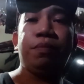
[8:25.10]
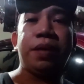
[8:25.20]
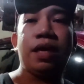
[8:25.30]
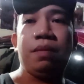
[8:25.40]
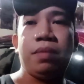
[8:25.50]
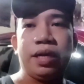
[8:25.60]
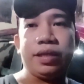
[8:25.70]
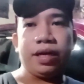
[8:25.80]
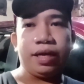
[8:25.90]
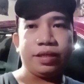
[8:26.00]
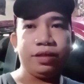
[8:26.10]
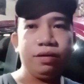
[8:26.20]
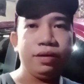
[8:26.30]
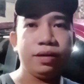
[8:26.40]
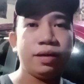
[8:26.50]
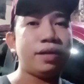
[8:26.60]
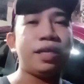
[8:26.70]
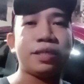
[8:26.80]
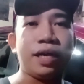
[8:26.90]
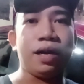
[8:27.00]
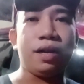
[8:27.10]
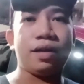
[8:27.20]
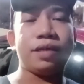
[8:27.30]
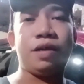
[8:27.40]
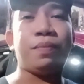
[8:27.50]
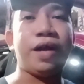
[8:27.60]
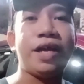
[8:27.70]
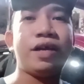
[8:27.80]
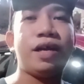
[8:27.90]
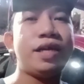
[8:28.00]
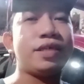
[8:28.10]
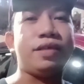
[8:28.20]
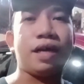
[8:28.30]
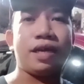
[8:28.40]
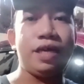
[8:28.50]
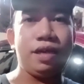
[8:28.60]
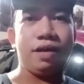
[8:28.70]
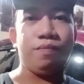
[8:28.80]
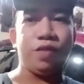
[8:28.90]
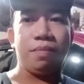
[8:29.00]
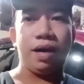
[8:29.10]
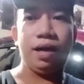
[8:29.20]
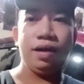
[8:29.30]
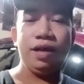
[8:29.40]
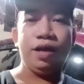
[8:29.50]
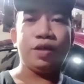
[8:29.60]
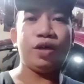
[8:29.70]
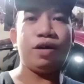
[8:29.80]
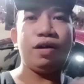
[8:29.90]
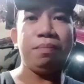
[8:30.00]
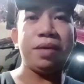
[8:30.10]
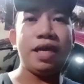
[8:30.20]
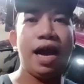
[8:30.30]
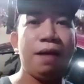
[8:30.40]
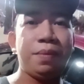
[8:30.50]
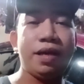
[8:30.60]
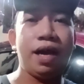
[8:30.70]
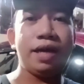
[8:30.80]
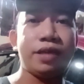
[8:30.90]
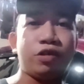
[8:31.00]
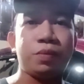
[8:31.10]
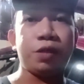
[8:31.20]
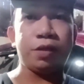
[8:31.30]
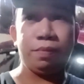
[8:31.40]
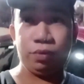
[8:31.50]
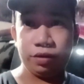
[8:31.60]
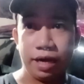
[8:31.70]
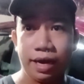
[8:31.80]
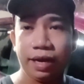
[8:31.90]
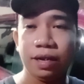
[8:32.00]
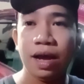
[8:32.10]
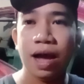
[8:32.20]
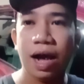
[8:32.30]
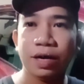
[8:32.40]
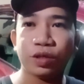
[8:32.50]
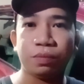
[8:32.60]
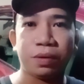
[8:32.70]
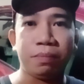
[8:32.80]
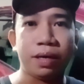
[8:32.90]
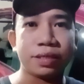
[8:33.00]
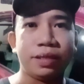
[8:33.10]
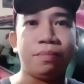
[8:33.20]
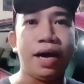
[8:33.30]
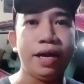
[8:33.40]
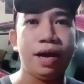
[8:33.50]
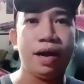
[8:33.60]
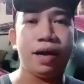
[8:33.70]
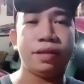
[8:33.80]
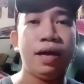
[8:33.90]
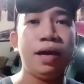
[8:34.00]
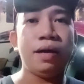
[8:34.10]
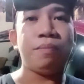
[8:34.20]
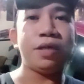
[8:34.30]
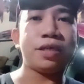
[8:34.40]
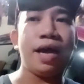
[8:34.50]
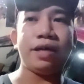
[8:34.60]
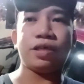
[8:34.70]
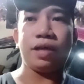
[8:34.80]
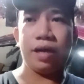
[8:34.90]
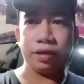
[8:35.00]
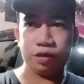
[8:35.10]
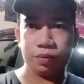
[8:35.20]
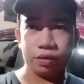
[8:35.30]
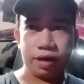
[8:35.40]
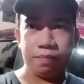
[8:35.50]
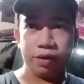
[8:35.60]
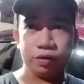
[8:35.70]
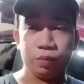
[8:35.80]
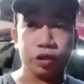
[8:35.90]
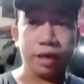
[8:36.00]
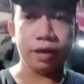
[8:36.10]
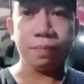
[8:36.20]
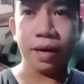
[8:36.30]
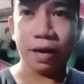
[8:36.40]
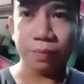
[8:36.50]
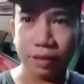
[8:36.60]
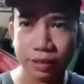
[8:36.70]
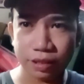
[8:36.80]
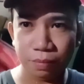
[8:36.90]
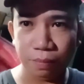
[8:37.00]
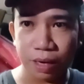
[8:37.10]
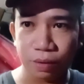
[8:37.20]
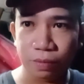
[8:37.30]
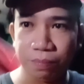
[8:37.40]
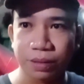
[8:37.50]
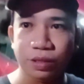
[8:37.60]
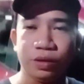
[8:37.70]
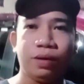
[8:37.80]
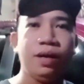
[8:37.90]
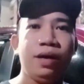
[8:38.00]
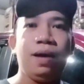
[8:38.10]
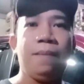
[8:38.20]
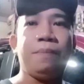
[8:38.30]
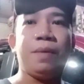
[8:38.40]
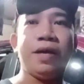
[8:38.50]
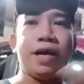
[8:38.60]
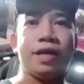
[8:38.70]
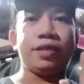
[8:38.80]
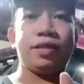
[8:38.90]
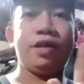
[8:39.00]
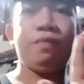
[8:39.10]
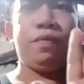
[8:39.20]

yung pinakamaganda guys, no? Dasal. Kasi prayer is the key, ba? Diba? So, be happy guys. Ito po si Madam Duday, ang super box ng bayan. Please like, share, and subscribe my YouTube channel para update ka sa mga bago kong video. Bye-bye guys. Thank you